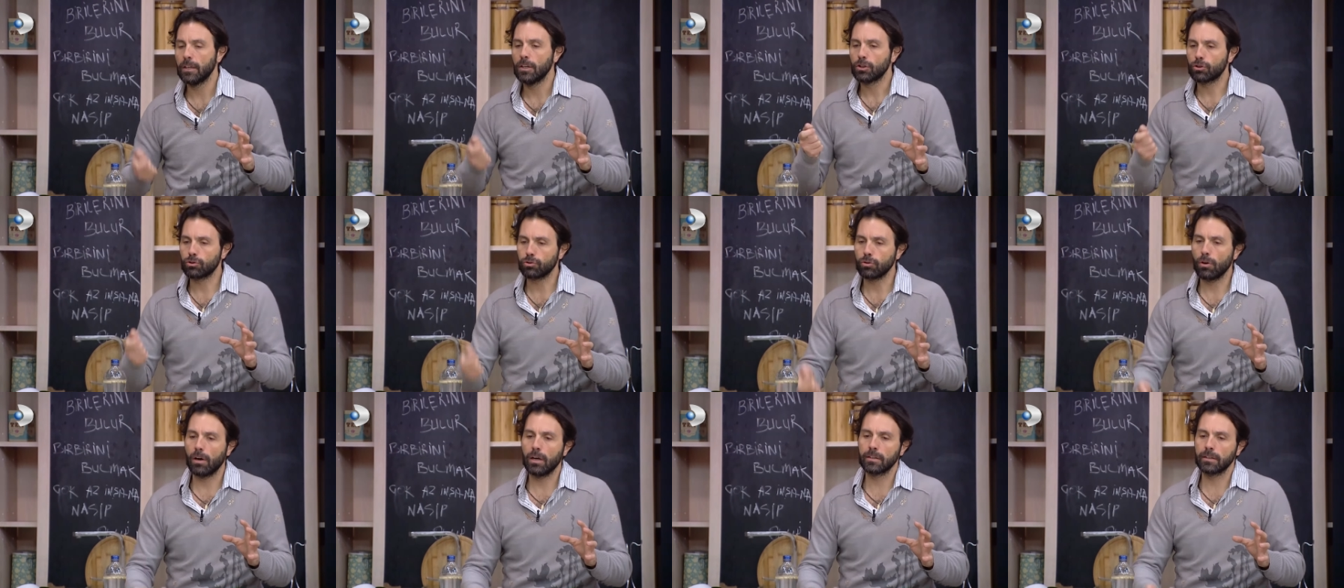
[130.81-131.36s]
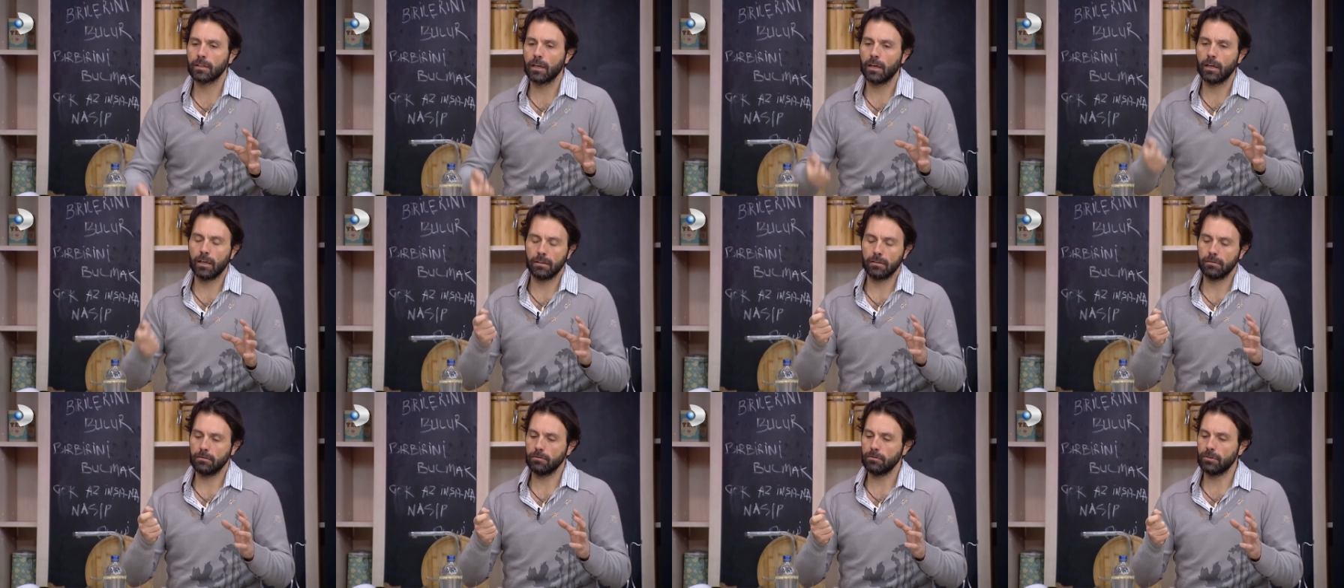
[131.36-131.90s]
şu anda
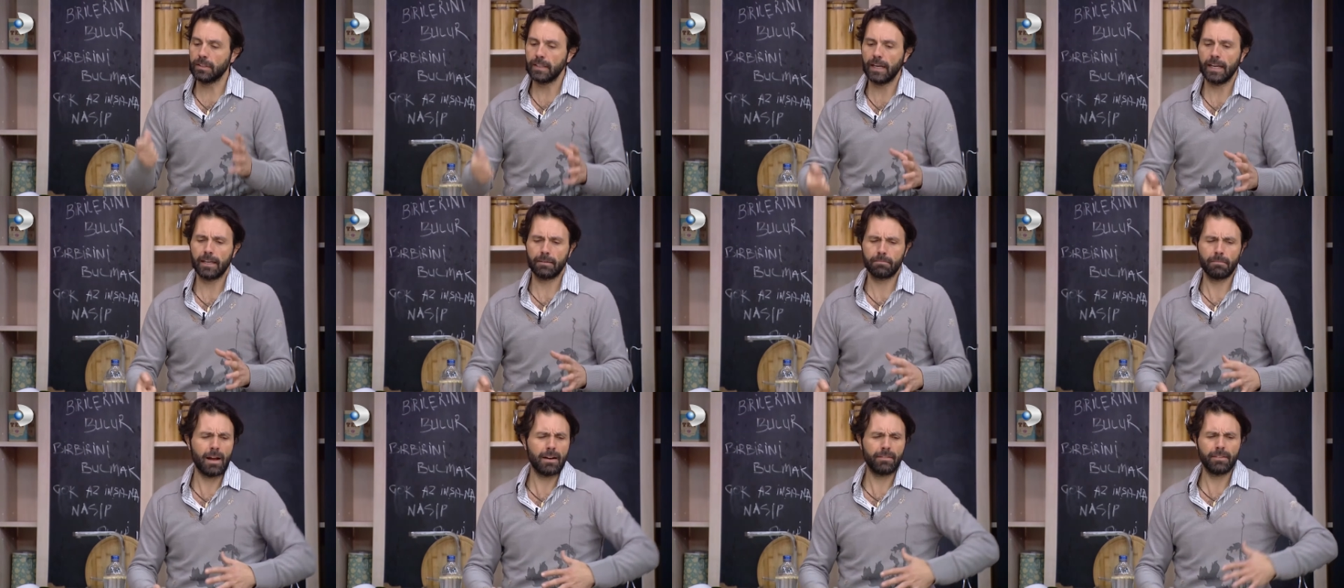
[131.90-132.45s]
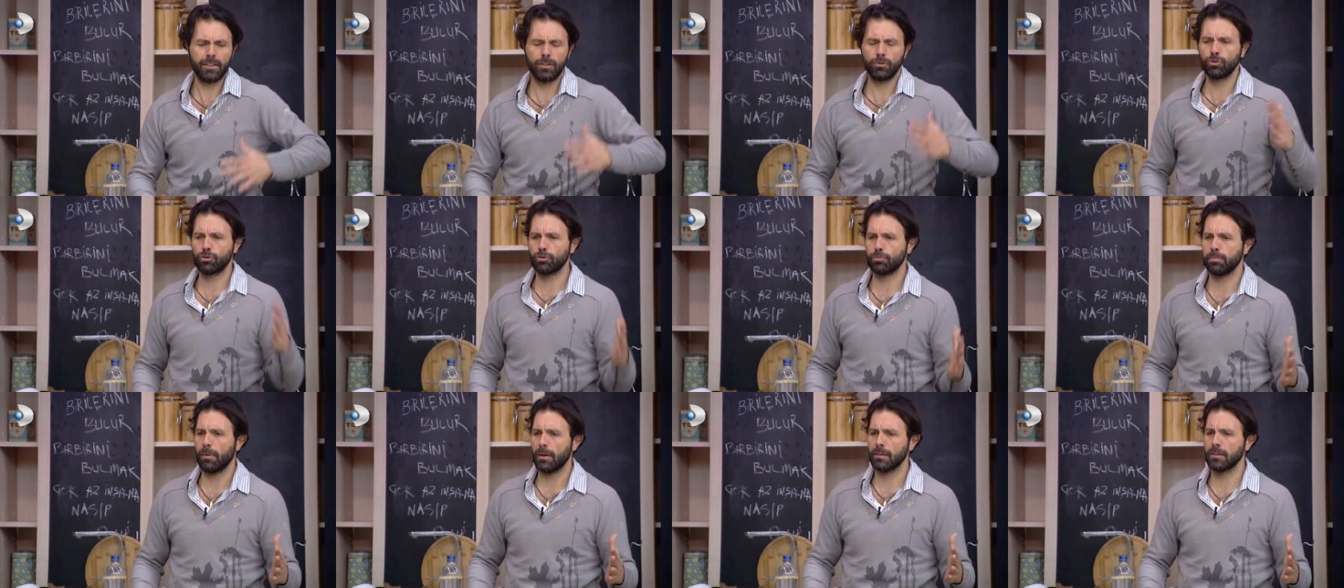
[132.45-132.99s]
direkt Merve'ye
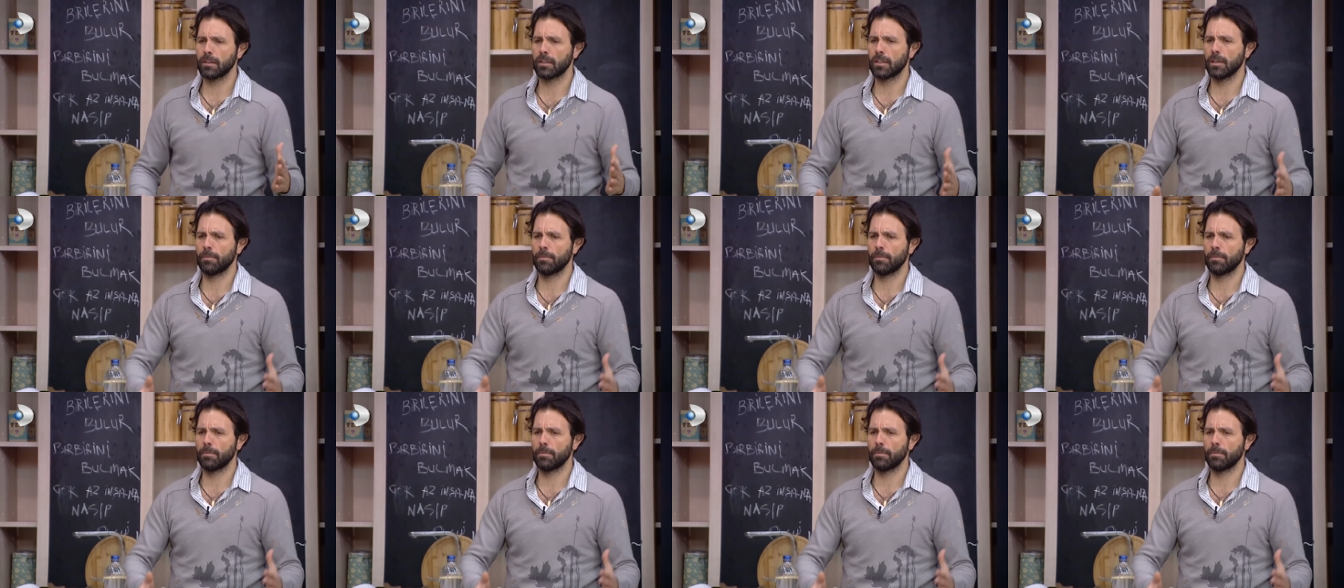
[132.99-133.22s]
düşmanlık